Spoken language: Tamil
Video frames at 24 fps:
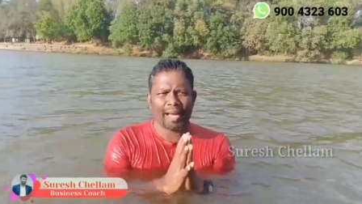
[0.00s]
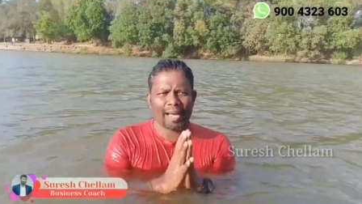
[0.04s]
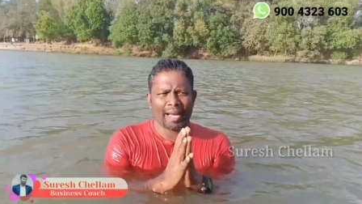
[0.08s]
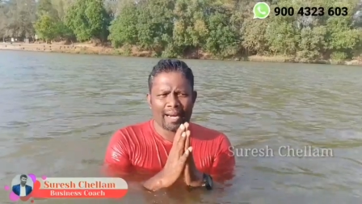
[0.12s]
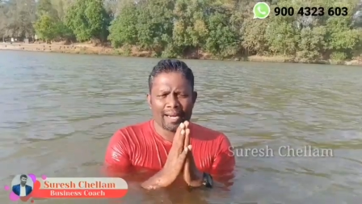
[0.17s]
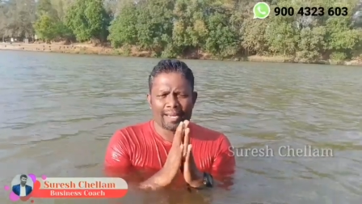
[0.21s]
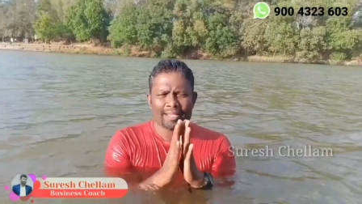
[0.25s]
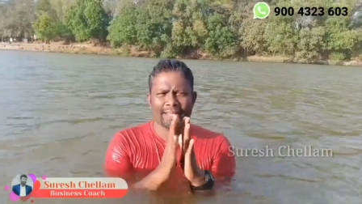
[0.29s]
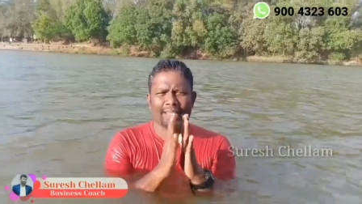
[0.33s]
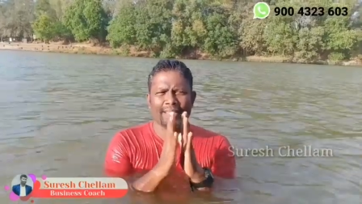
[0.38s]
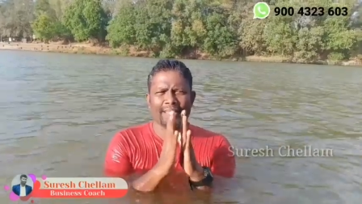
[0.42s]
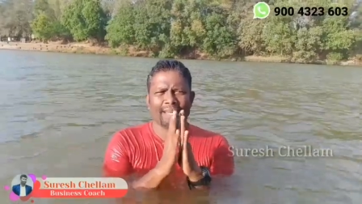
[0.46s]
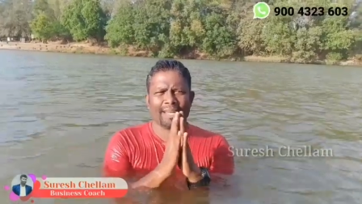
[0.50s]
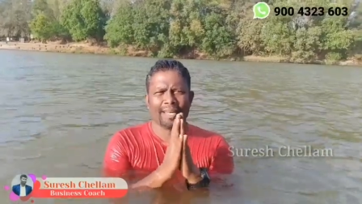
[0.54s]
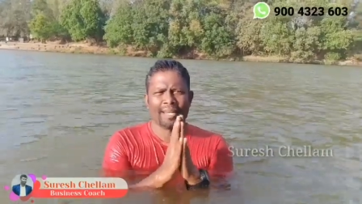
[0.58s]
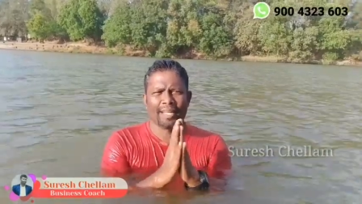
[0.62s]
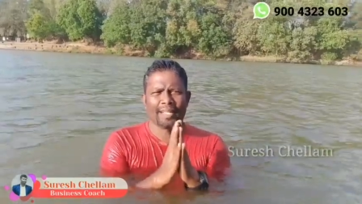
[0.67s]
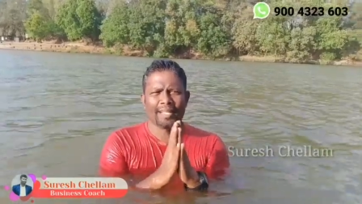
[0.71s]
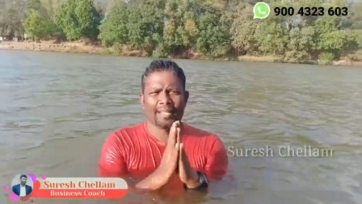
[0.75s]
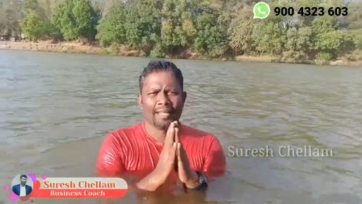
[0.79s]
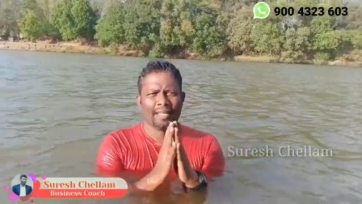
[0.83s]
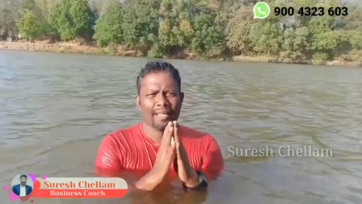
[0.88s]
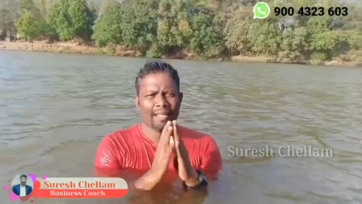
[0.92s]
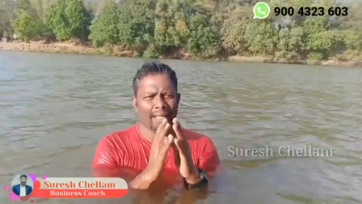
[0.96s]
பேக் அடித்ததே
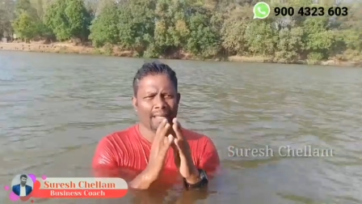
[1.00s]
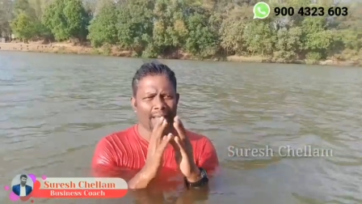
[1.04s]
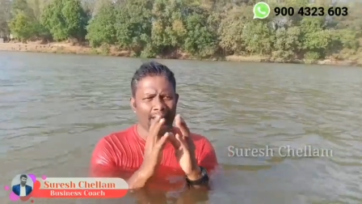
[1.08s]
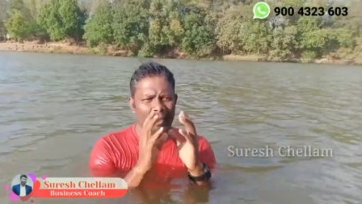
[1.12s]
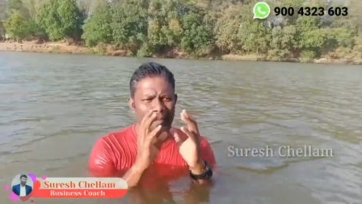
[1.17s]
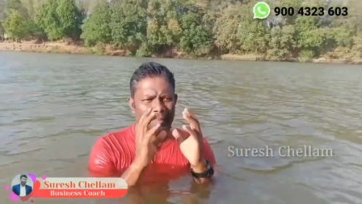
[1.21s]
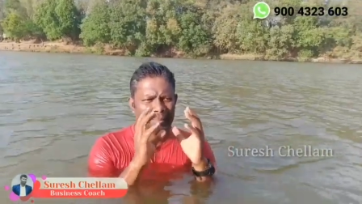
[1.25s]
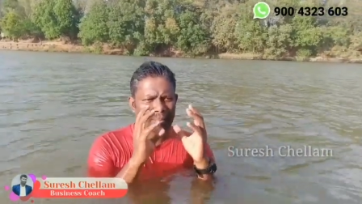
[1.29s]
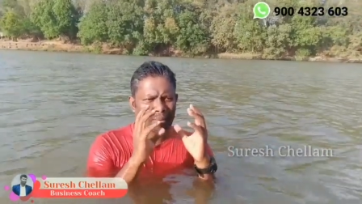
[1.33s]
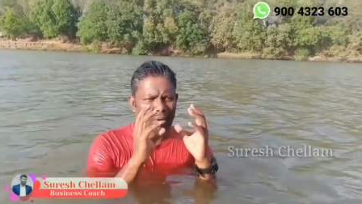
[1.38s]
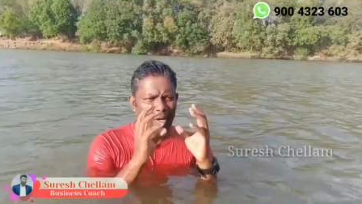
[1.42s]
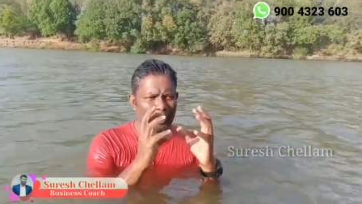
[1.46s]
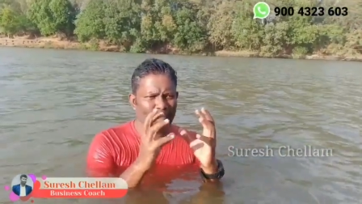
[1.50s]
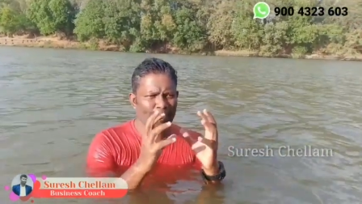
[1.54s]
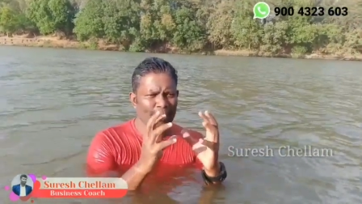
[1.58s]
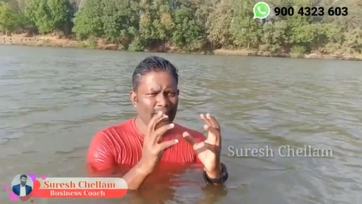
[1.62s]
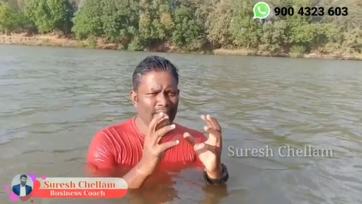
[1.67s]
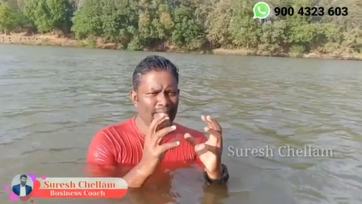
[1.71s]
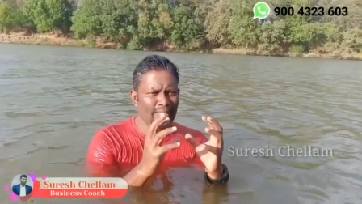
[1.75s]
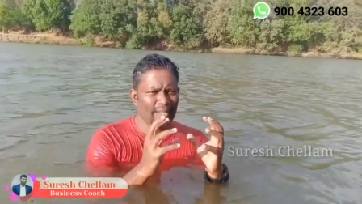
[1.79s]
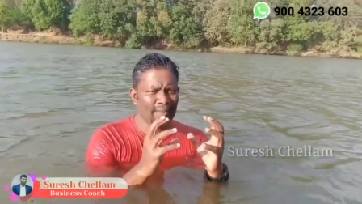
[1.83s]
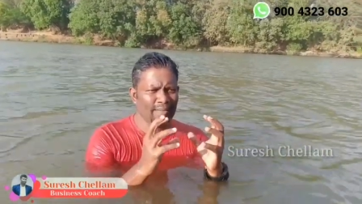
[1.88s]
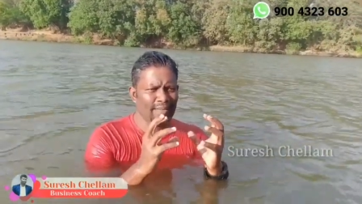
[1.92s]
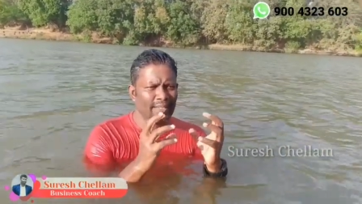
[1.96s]
கிடையாது
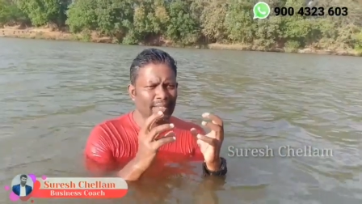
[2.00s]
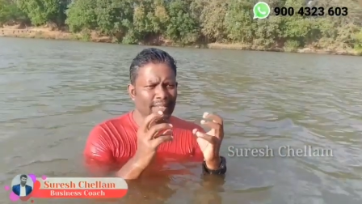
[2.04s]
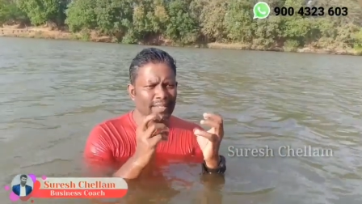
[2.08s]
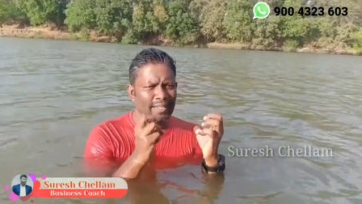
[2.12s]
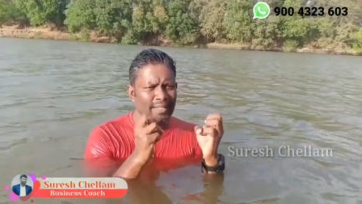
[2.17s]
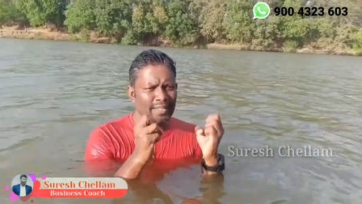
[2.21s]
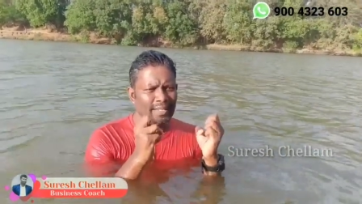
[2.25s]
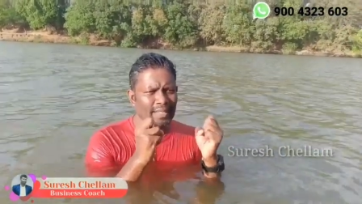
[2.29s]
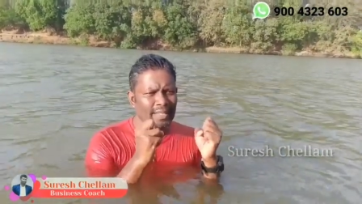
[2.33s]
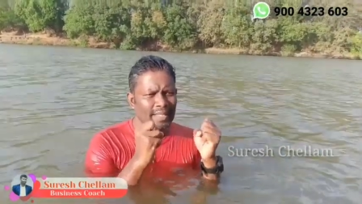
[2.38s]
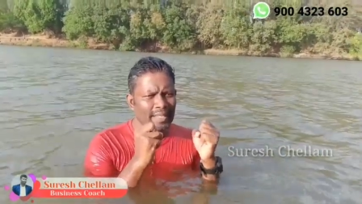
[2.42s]
ப்ராஸ்பெக்ட்ஸ் வந்து